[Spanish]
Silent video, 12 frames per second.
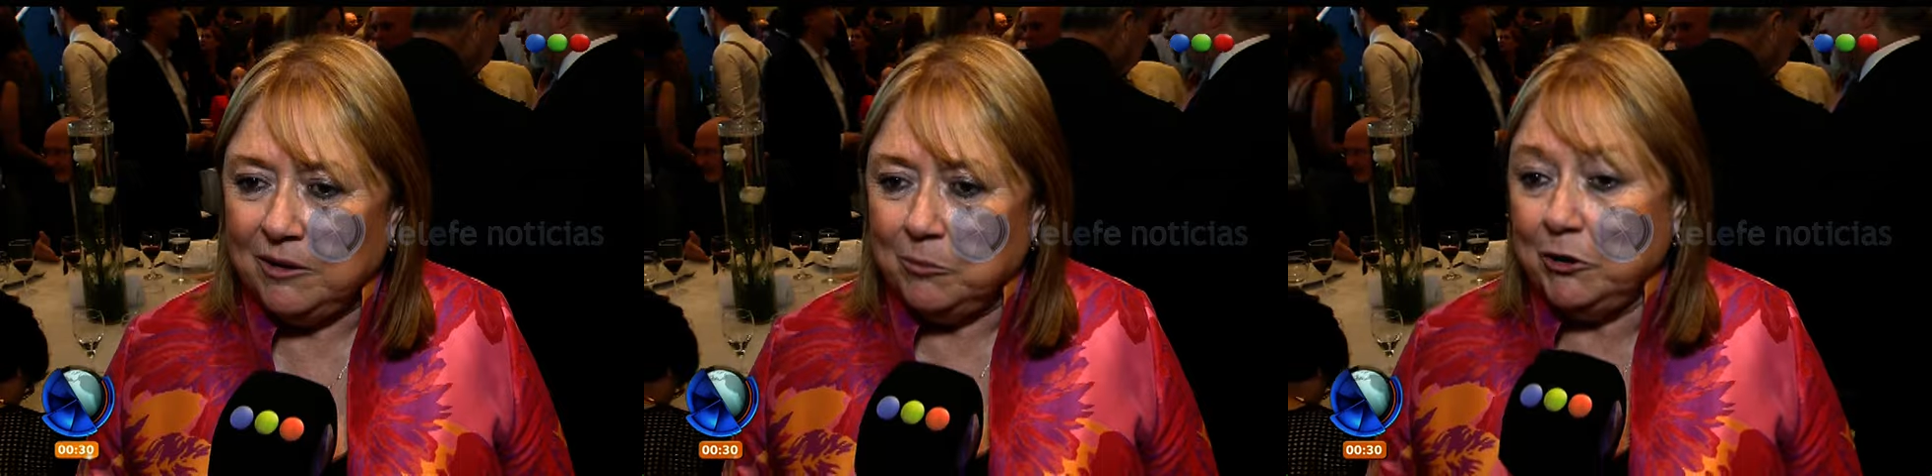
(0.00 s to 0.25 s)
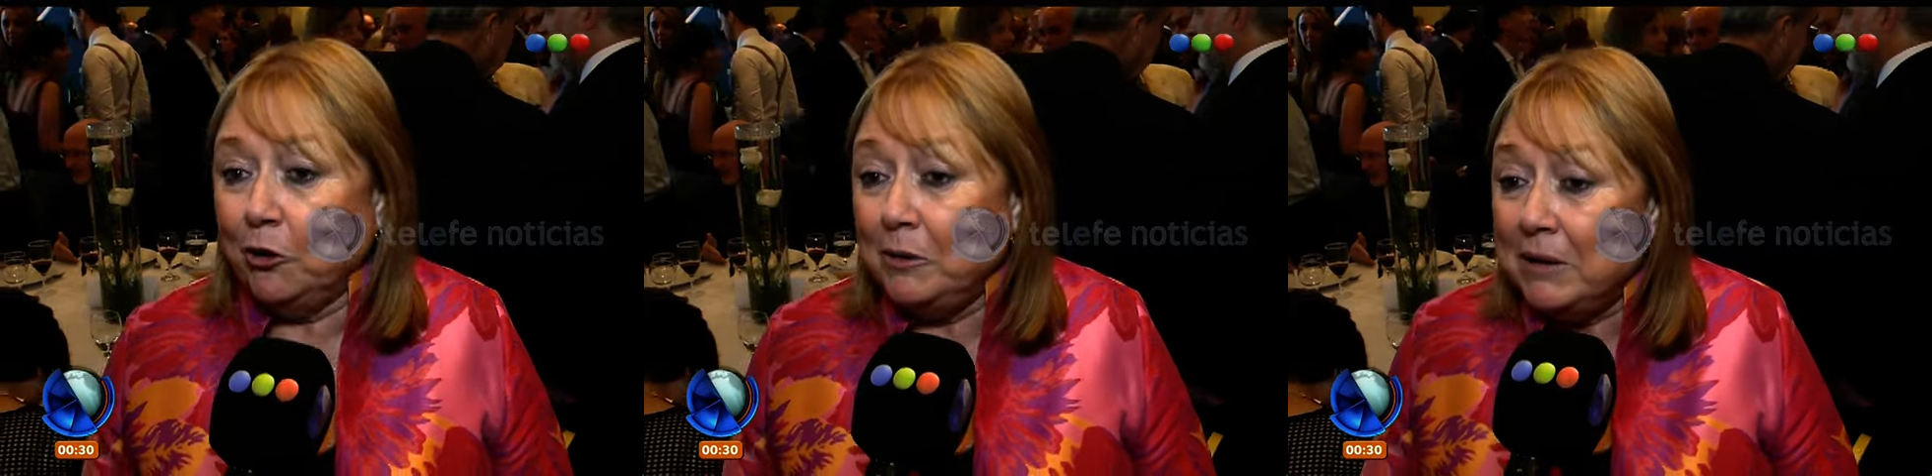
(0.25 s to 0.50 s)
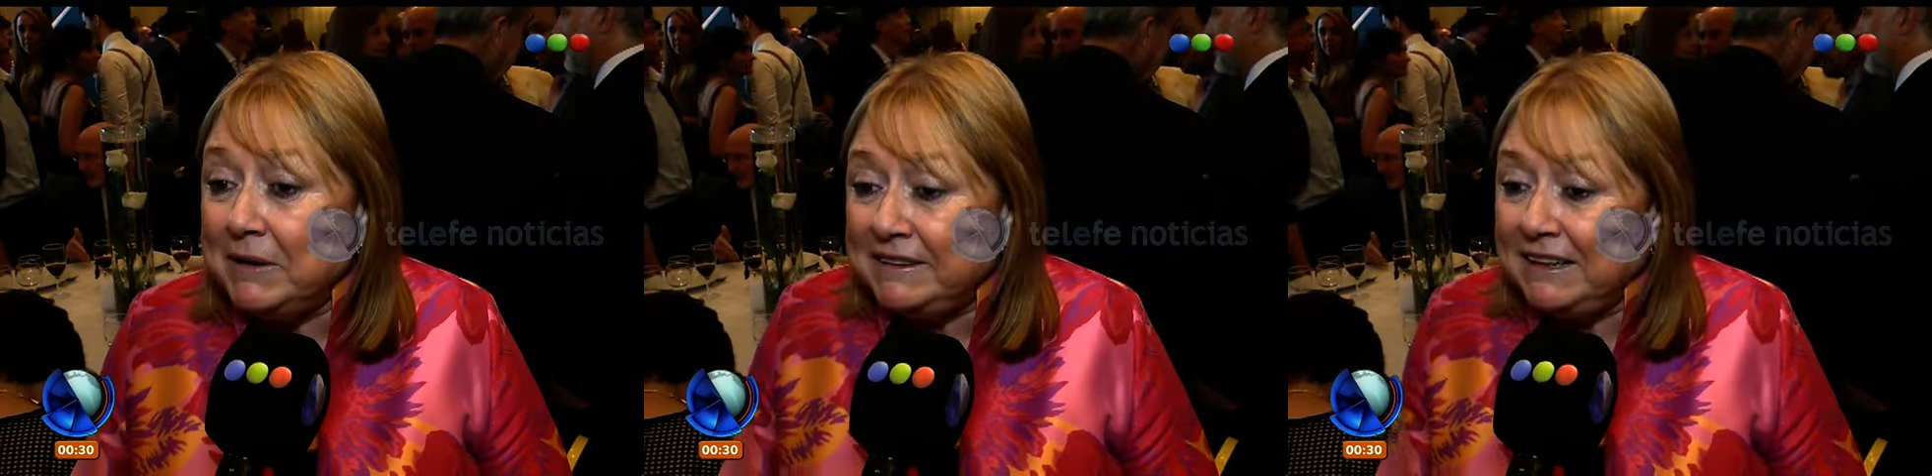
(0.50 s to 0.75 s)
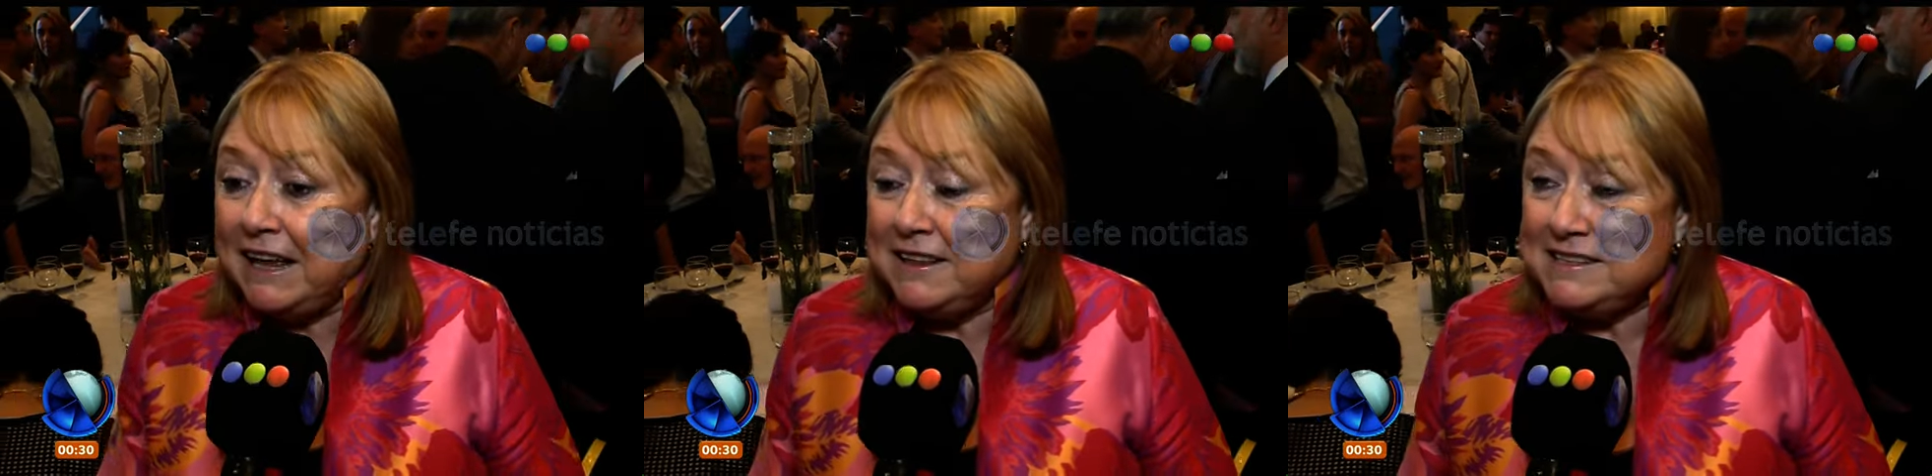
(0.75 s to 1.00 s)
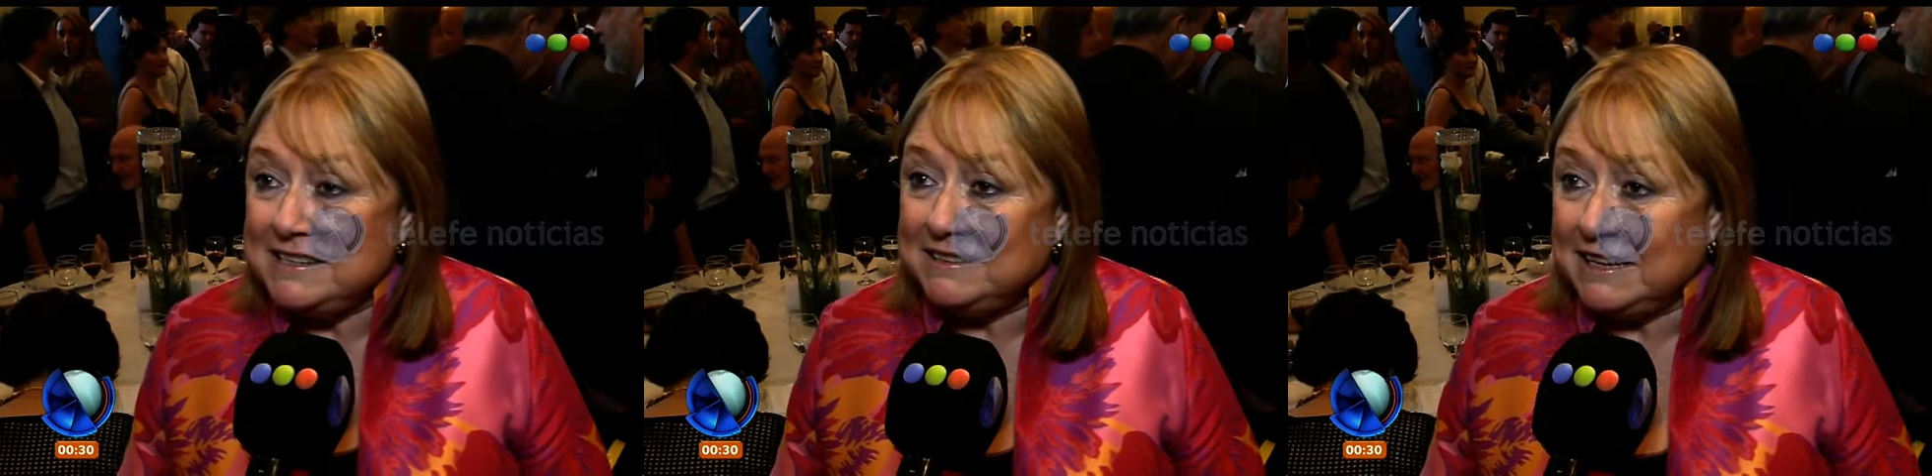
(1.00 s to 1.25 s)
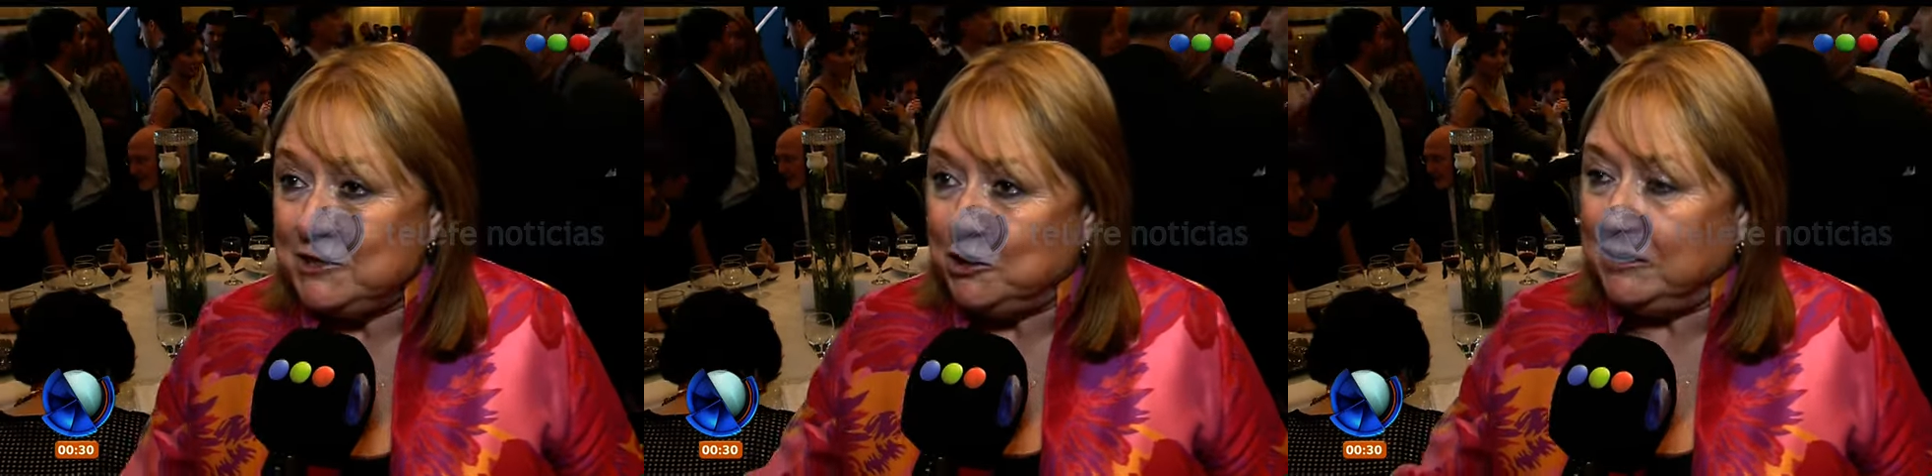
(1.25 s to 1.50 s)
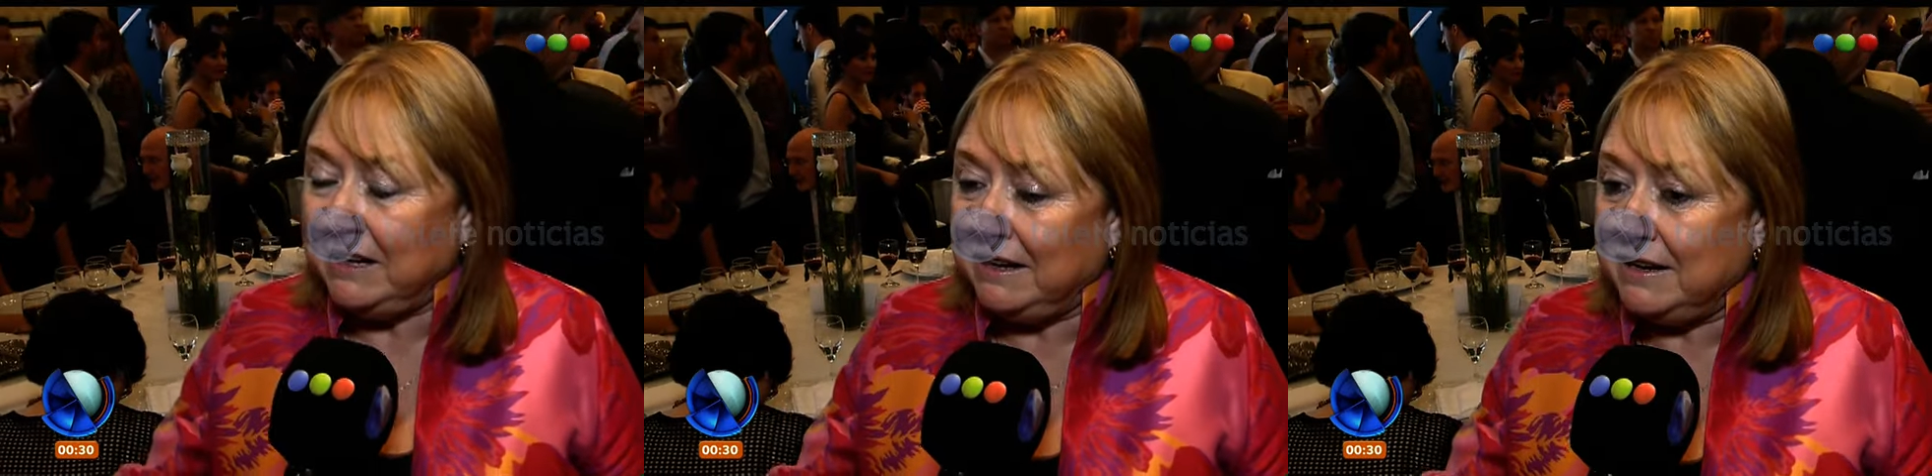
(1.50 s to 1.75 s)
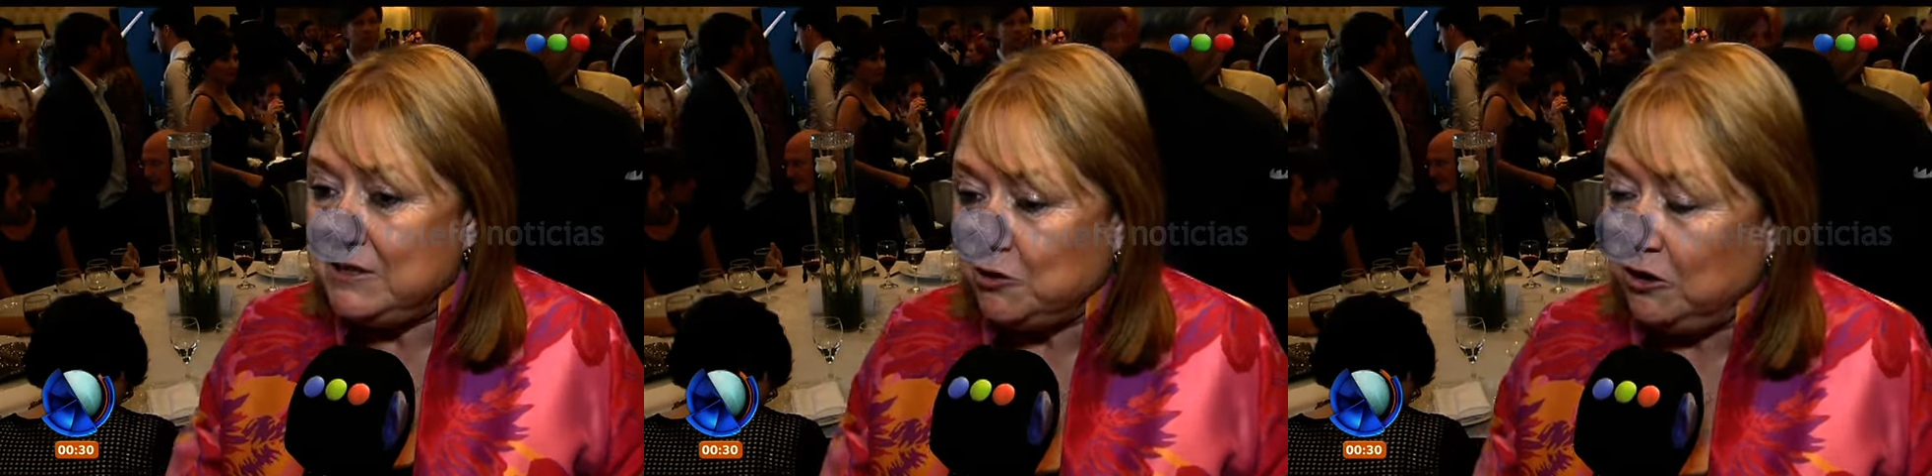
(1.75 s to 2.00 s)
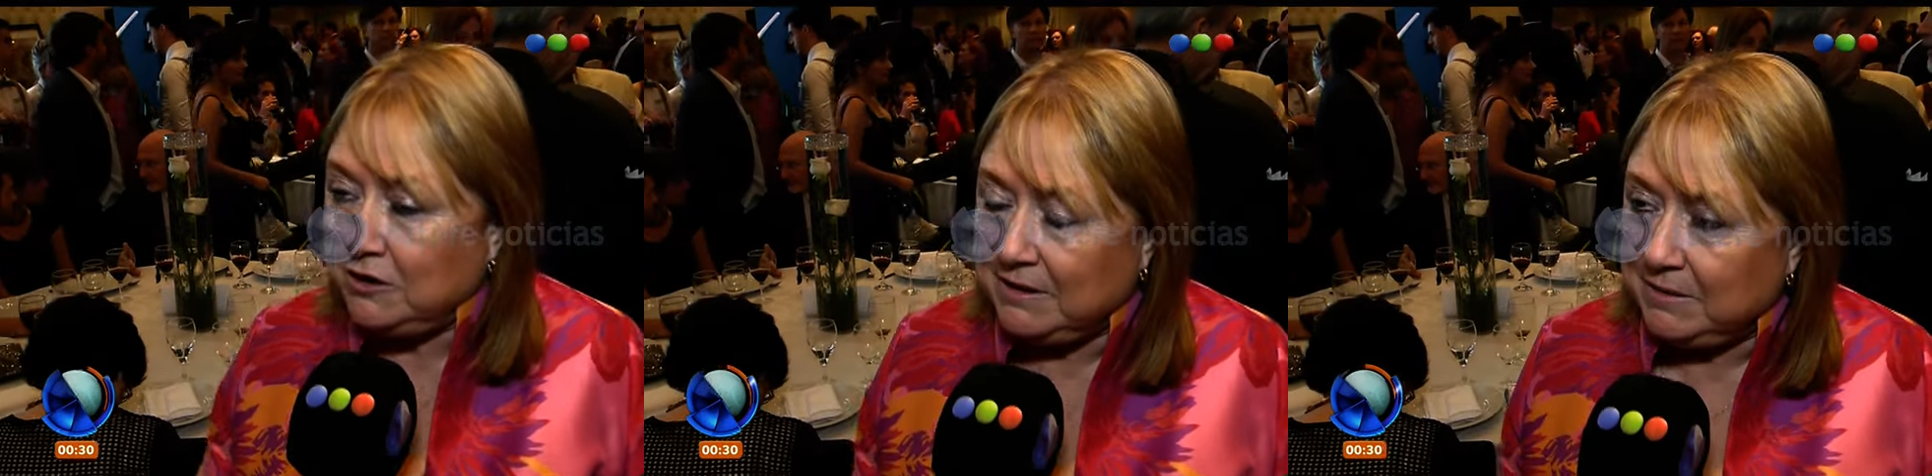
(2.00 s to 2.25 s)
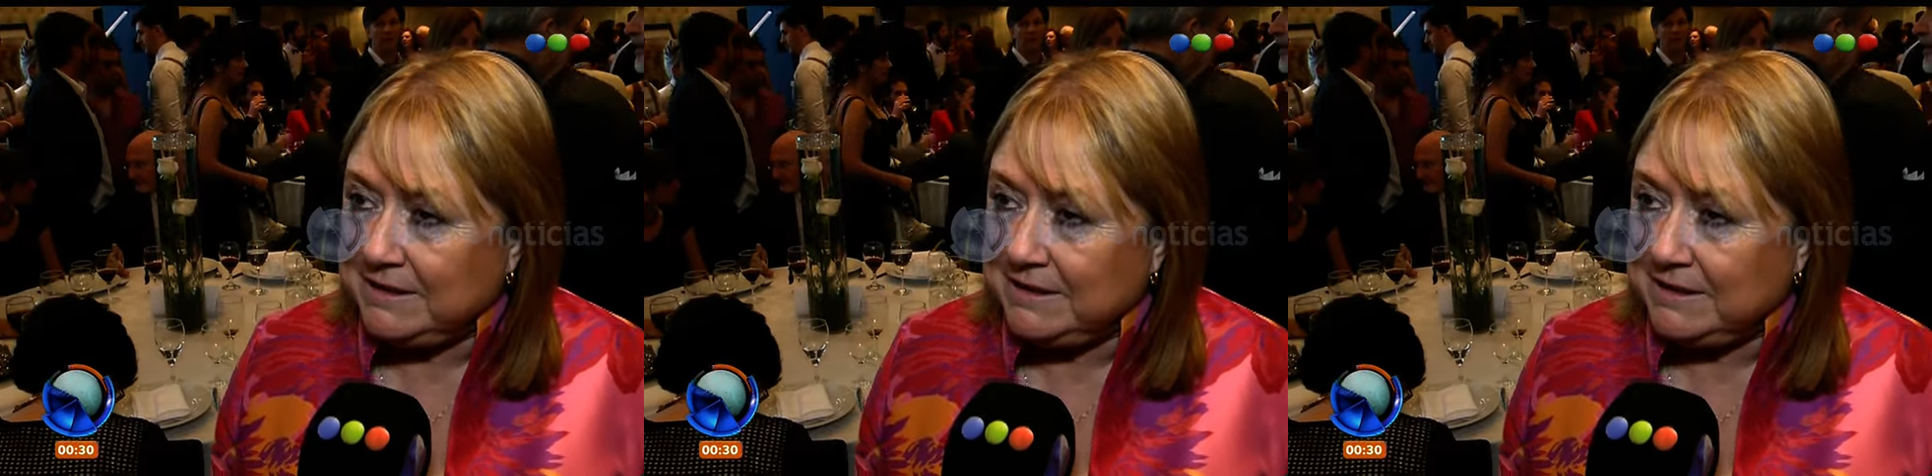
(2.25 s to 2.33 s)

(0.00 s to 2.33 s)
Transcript: Bueno, obviamente las designaciones las hizo el